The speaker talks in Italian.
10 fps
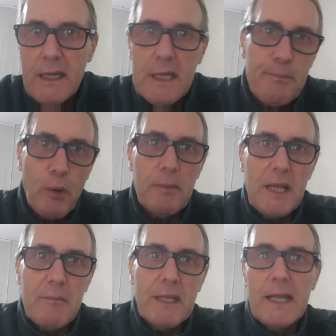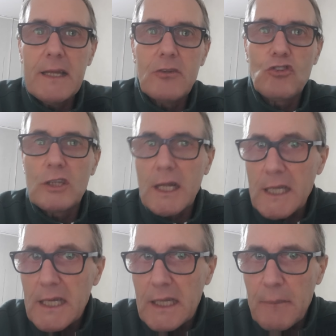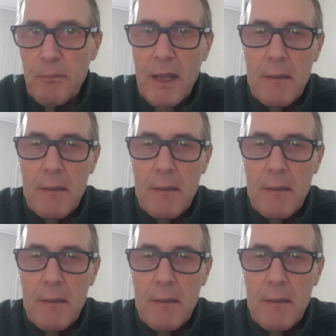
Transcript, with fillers: i problemi dei cittadini,